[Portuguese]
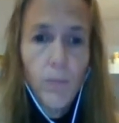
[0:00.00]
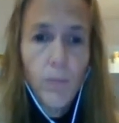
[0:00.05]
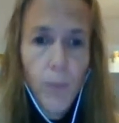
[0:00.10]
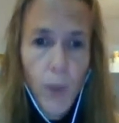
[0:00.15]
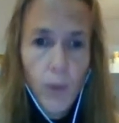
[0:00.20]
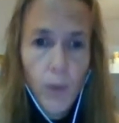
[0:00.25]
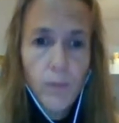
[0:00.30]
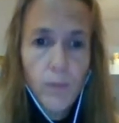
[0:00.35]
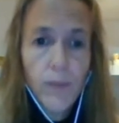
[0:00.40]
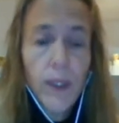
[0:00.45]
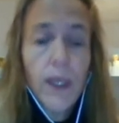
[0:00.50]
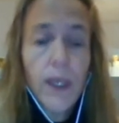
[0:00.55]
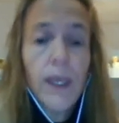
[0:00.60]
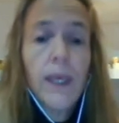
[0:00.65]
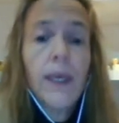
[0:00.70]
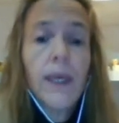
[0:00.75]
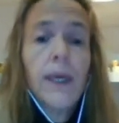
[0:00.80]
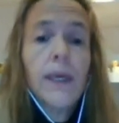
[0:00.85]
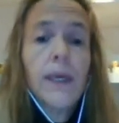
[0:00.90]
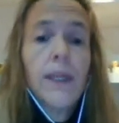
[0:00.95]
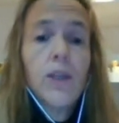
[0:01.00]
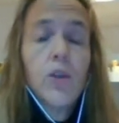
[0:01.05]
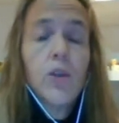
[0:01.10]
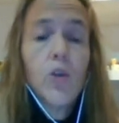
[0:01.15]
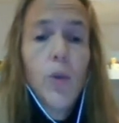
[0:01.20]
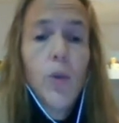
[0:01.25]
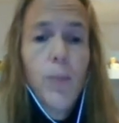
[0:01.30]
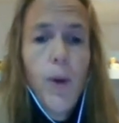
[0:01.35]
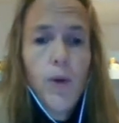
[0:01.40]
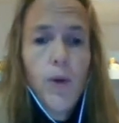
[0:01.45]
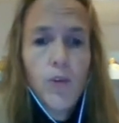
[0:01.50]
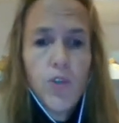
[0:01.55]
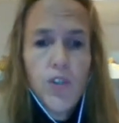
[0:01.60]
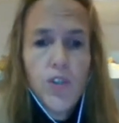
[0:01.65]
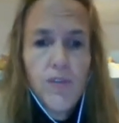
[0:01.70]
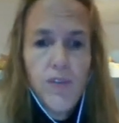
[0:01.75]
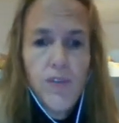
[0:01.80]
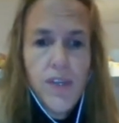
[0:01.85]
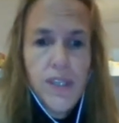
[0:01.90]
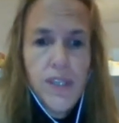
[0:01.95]
Bom, do ponto
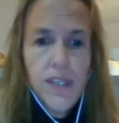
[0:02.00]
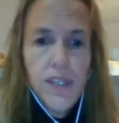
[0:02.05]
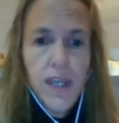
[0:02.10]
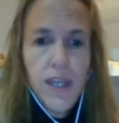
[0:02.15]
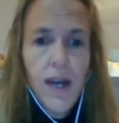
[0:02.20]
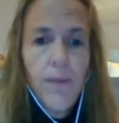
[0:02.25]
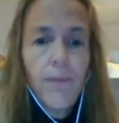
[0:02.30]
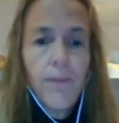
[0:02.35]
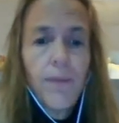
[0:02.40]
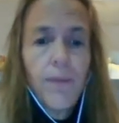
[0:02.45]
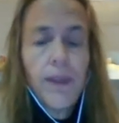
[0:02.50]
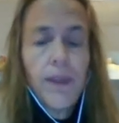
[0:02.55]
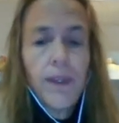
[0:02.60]
de vista